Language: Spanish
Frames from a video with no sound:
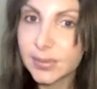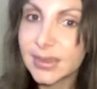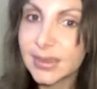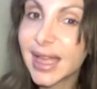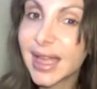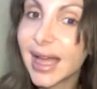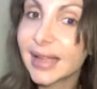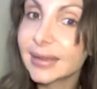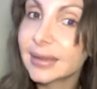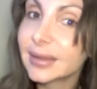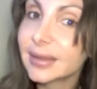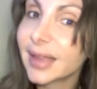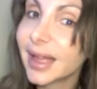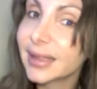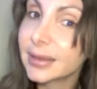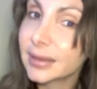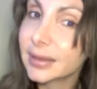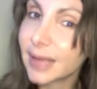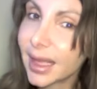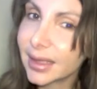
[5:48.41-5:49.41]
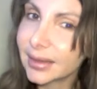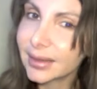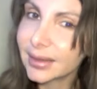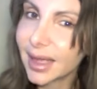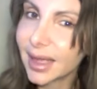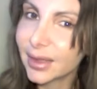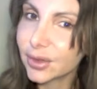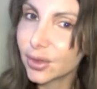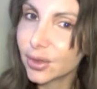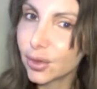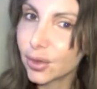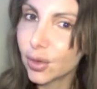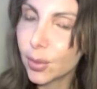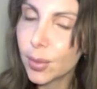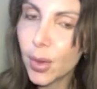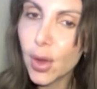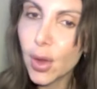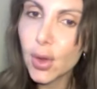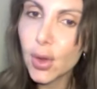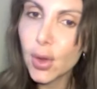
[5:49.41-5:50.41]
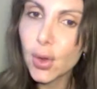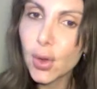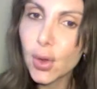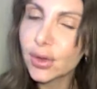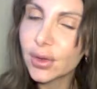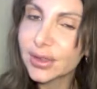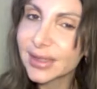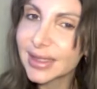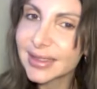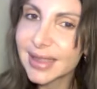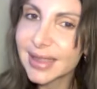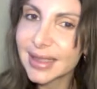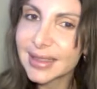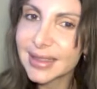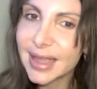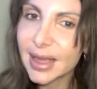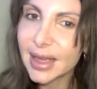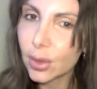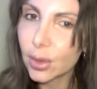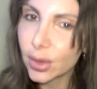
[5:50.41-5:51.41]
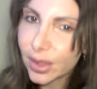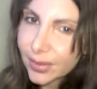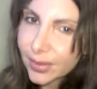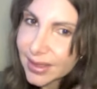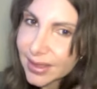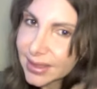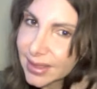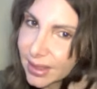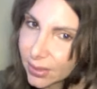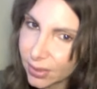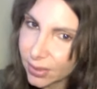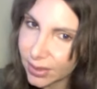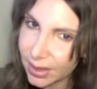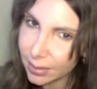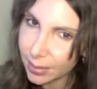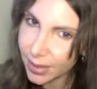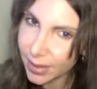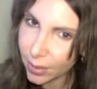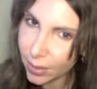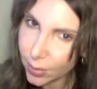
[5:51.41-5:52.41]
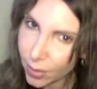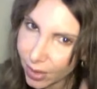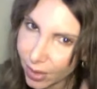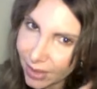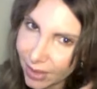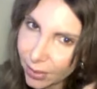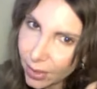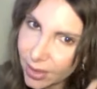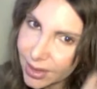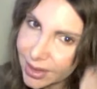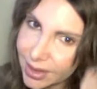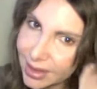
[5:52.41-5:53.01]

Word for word: tan, tan, tan, tan, yo lo pongo, ahorita está seco, debe de ser con el pelo mojado,